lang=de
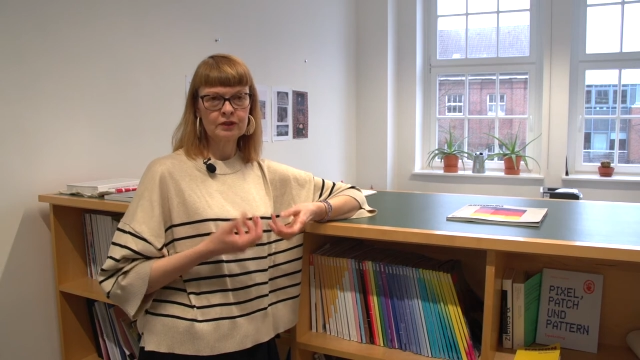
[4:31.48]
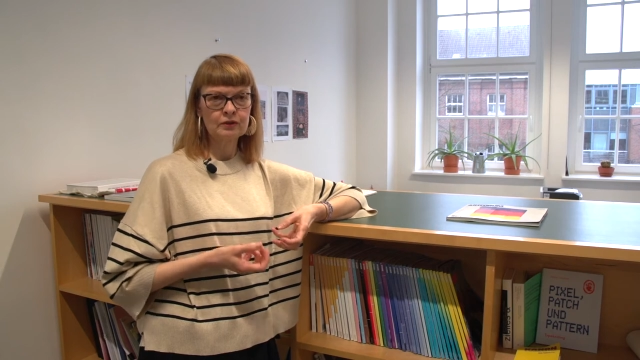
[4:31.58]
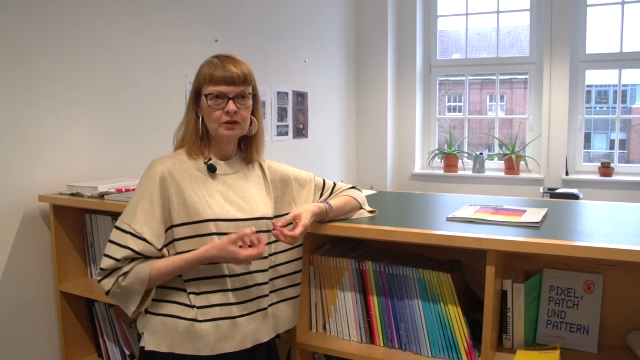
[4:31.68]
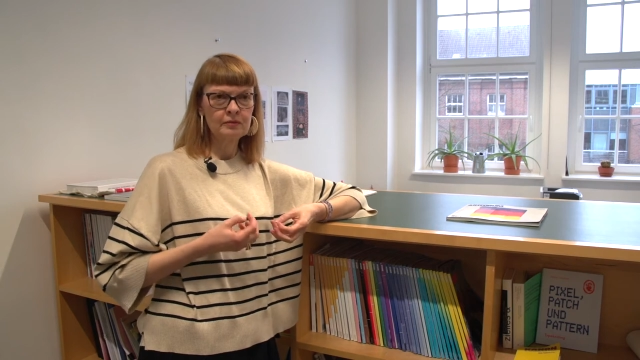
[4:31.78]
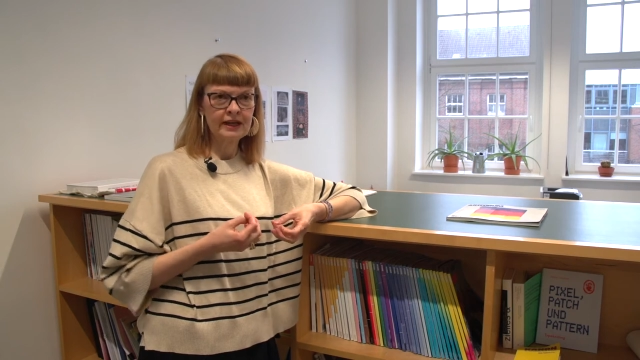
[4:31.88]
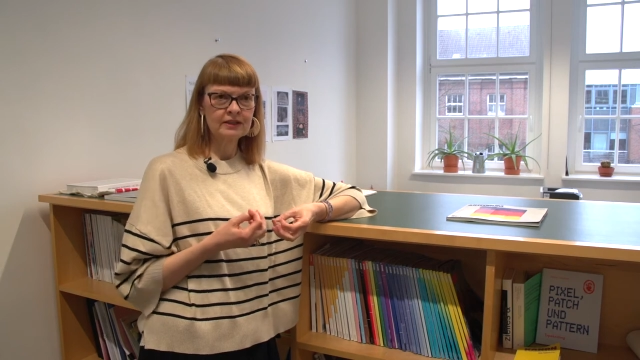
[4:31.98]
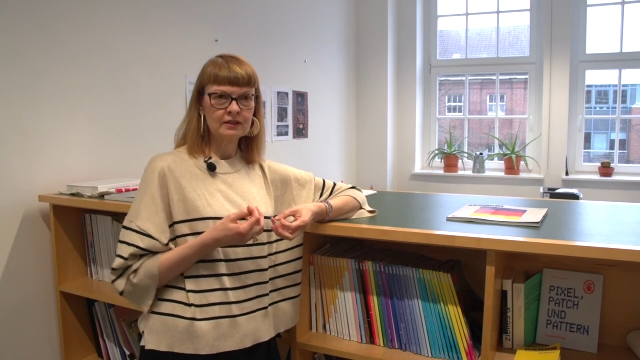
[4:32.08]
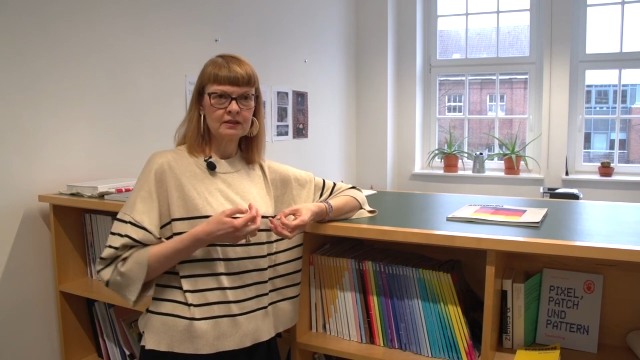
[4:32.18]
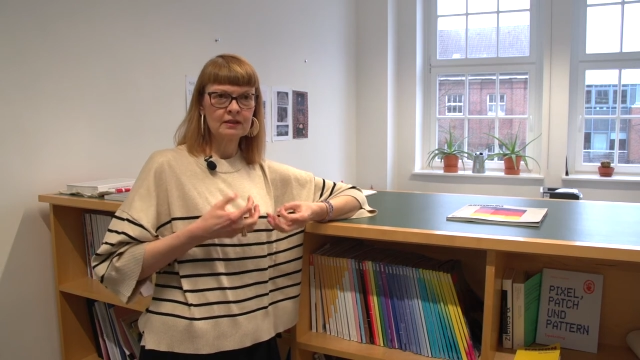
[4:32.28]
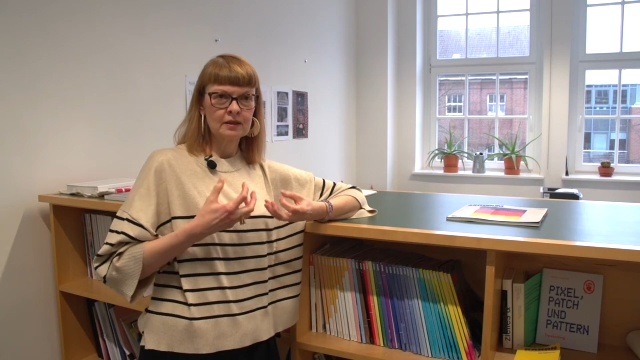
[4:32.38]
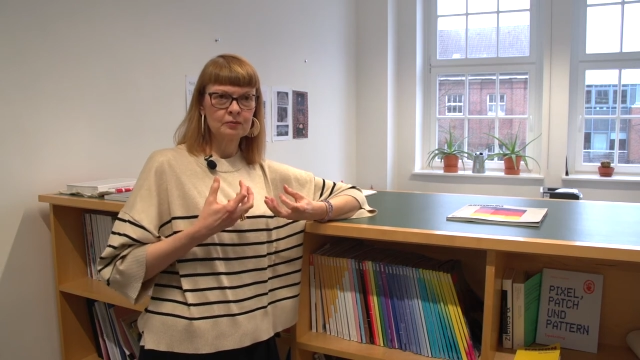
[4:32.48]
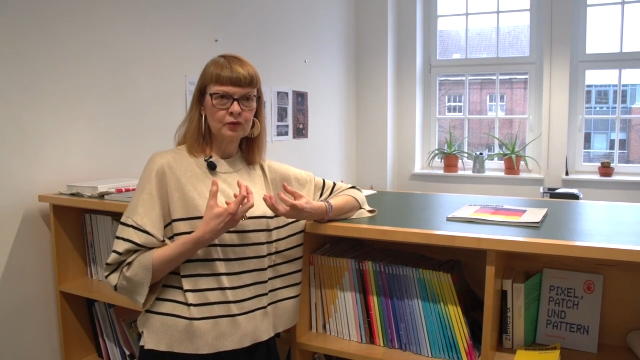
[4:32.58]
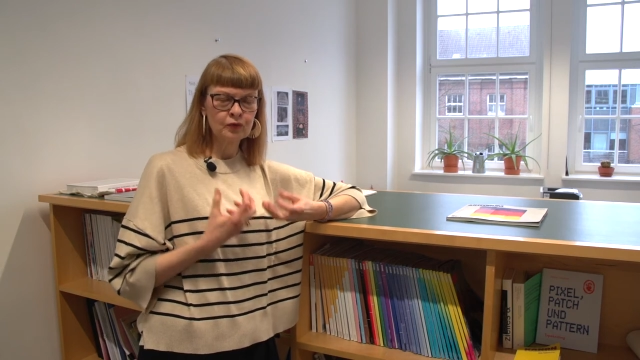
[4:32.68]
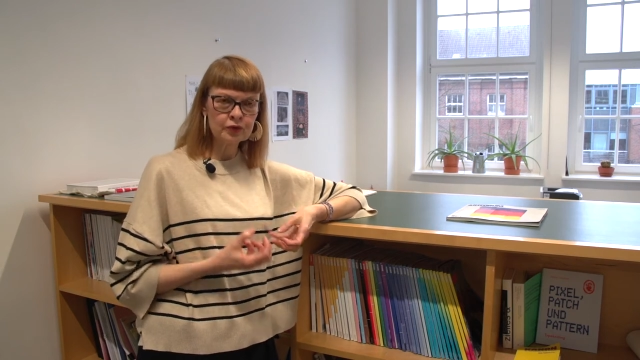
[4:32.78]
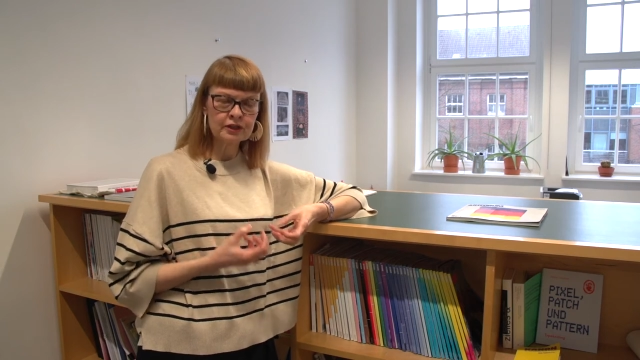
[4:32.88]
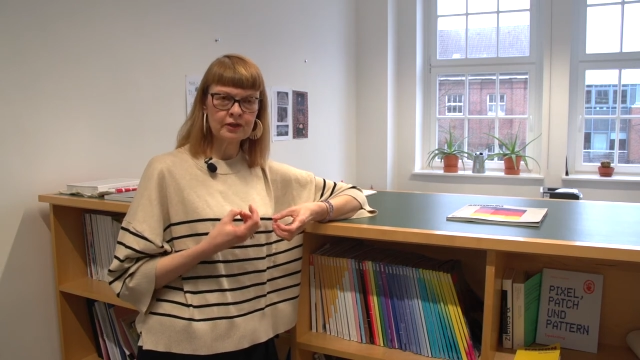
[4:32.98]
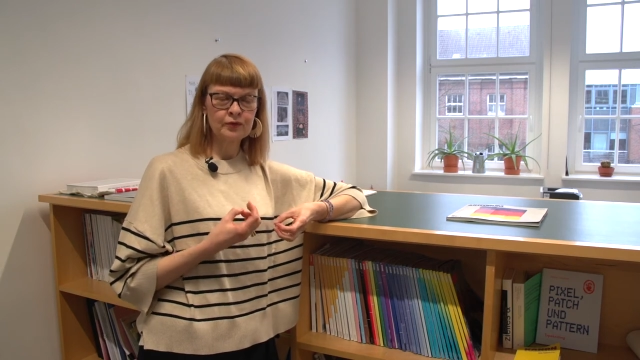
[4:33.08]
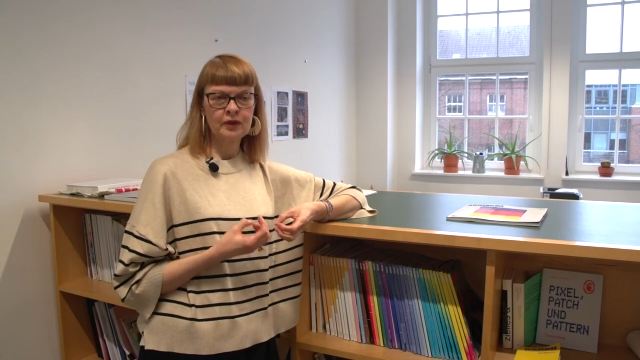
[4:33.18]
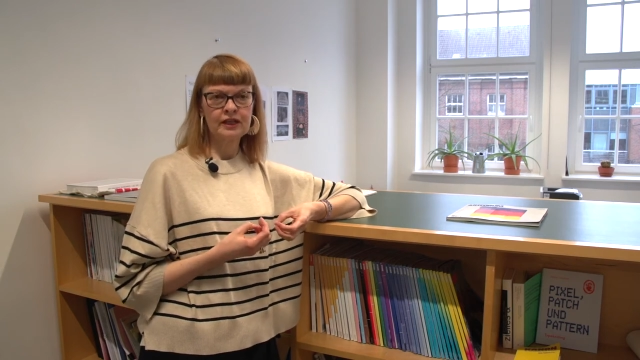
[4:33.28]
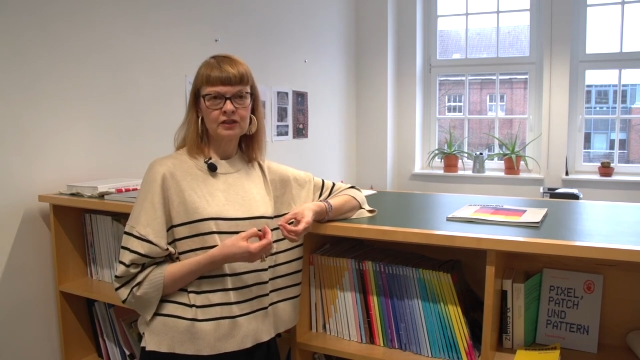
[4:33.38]
junge Menschen bewusst
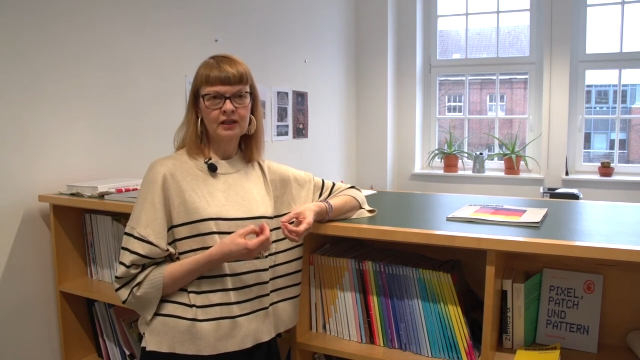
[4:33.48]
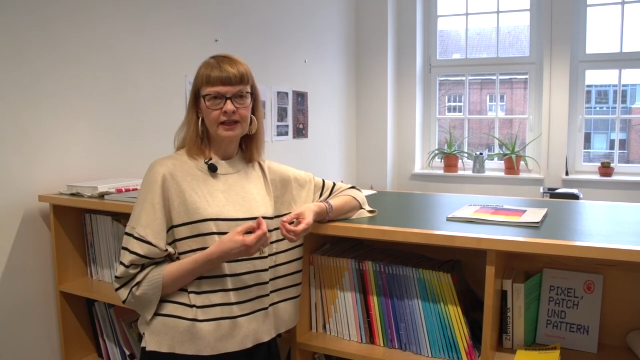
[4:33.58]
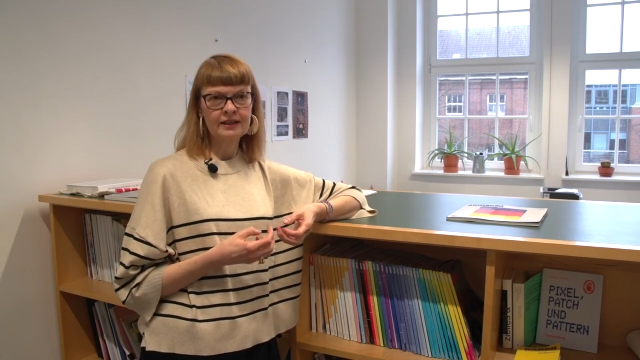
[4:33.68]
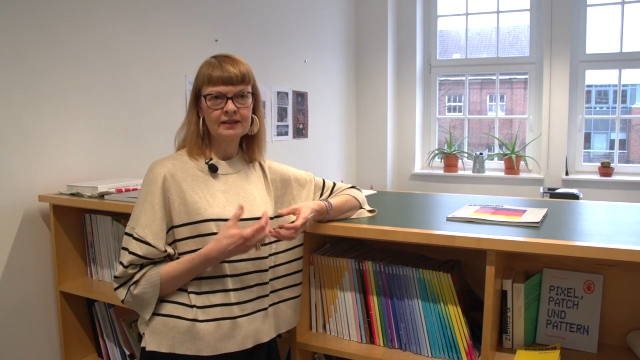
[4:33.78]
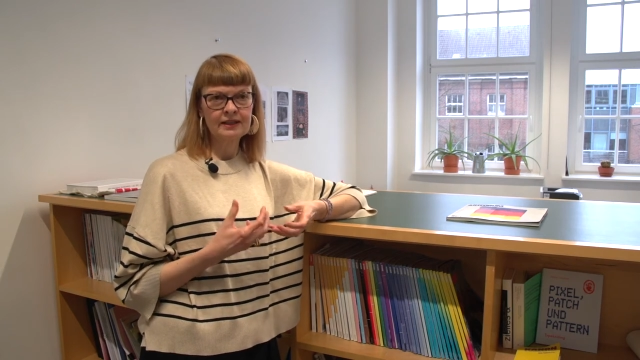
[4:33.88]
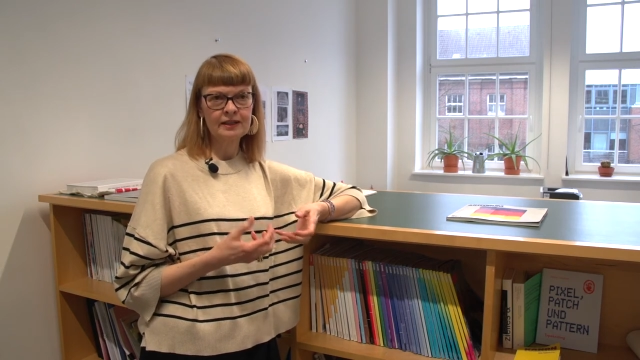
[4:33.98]
dafür entscheiden,